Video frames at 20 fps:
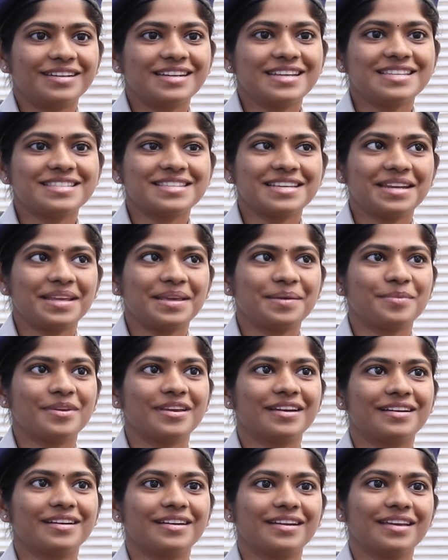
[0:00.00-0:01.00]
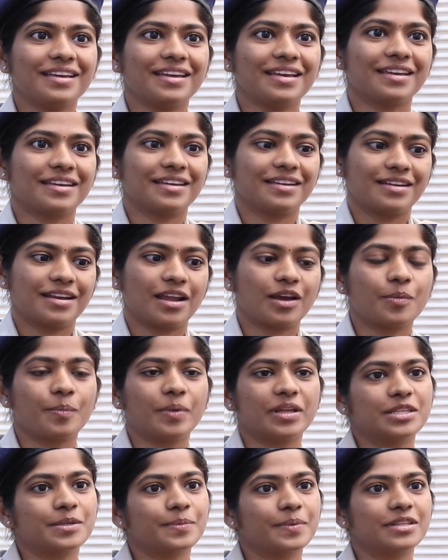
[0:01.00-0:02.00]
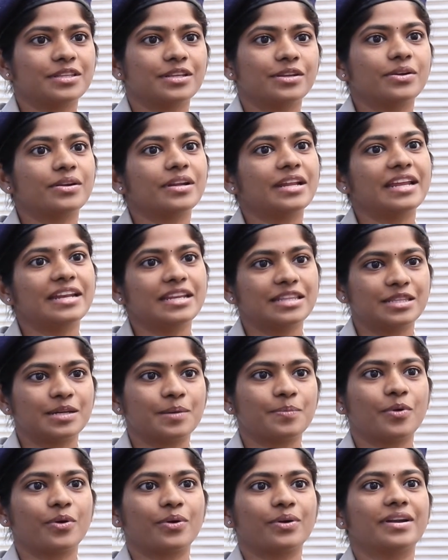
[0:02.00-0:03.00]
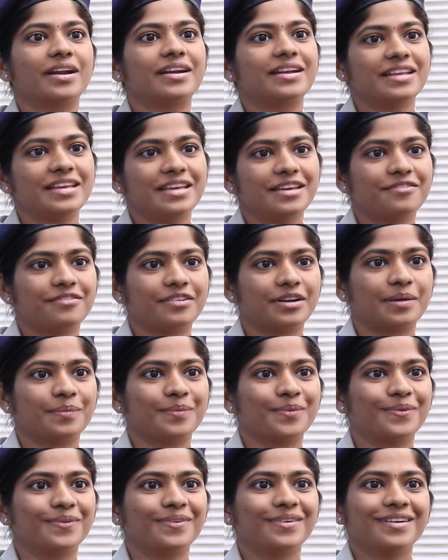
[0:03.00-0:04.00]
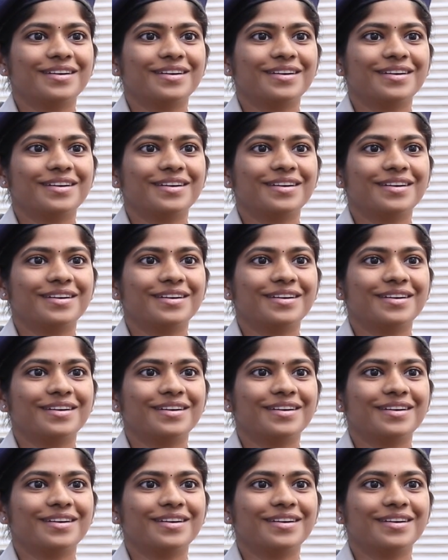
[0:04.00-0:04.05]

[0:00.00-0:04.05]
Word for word: రీజన్ ఏమి అంటే నాకు మధ్య మధ్యలో నేను నిద్రపోకుండా టీ ఇవ్వడము